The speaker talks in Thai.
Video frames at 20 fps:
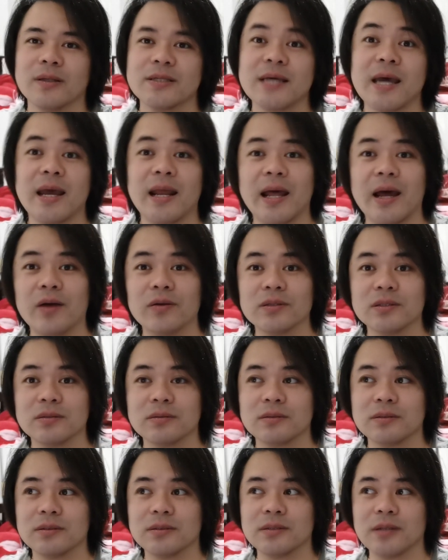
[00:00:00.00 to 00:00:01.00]
ใช้แล้ว
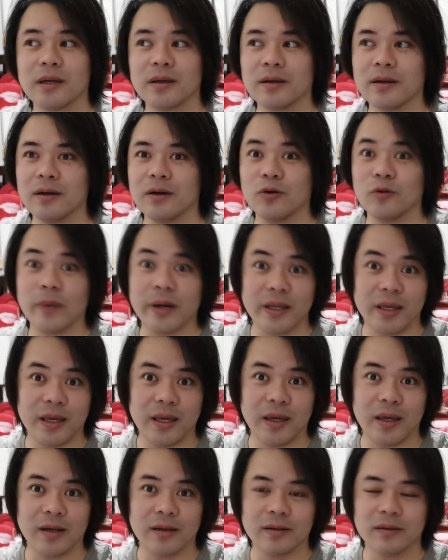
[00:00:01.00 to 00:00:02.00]
จะเกิดอุบัติเห
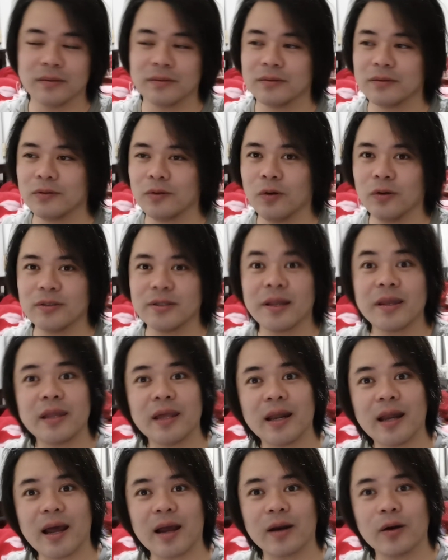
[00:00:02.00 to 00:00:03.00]
ตุรถจะ
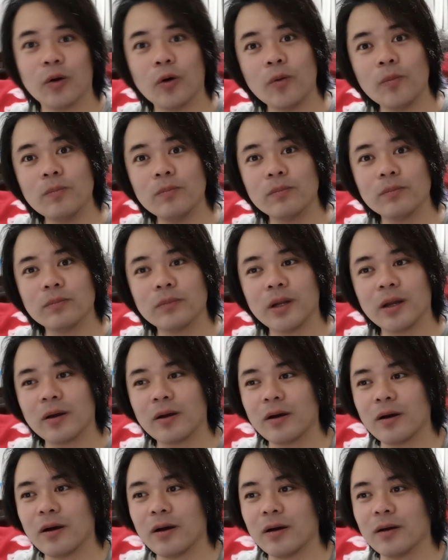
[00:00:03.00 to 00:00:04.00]
เสียหลักล้ม แล้ว
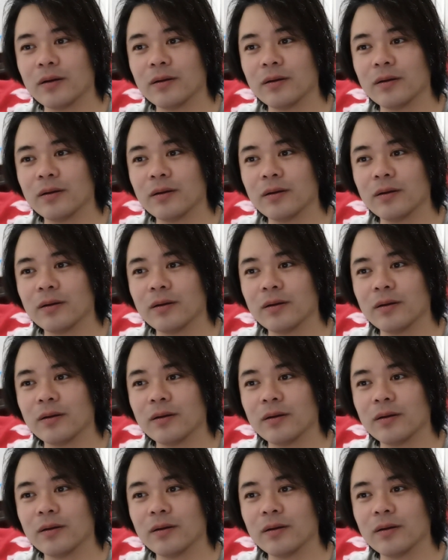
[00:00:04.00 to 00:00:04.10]
ก็